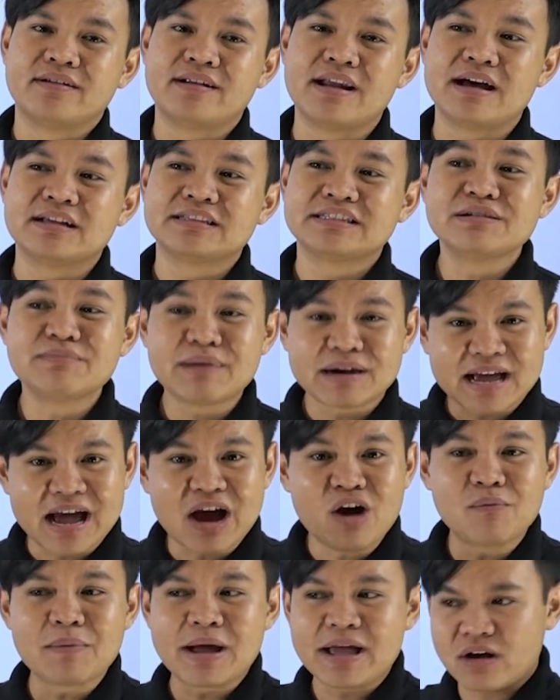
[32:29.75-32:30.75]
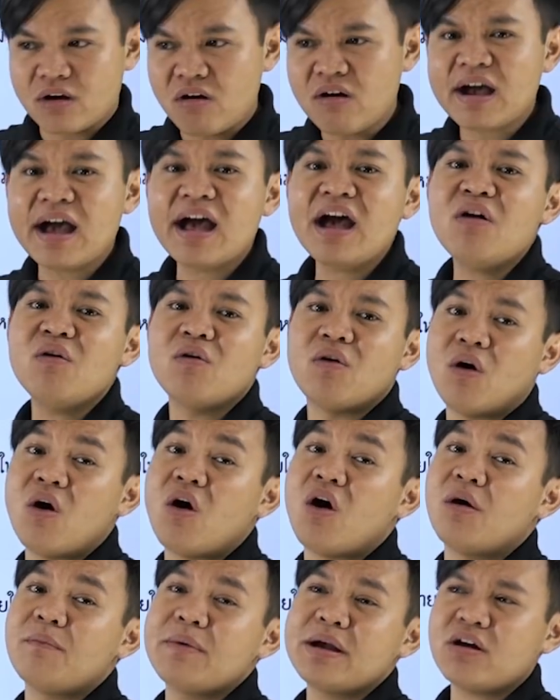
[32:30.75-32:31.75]
นะซึ่งมันเข้าไหมก็เข้าห
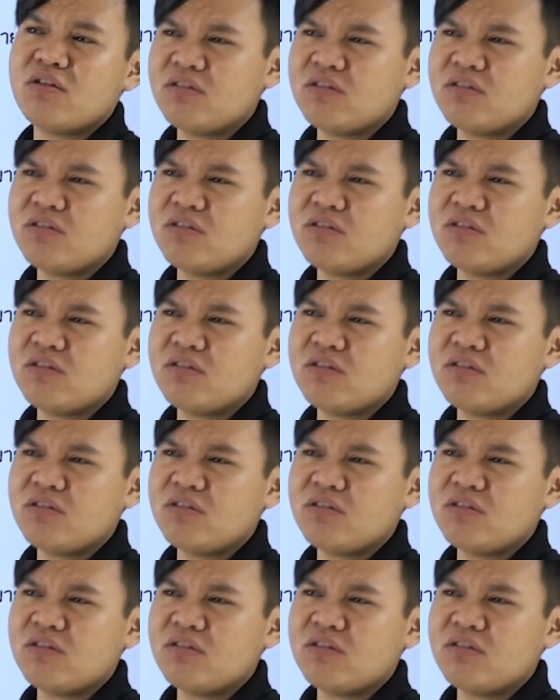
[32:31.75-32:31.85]
อไหม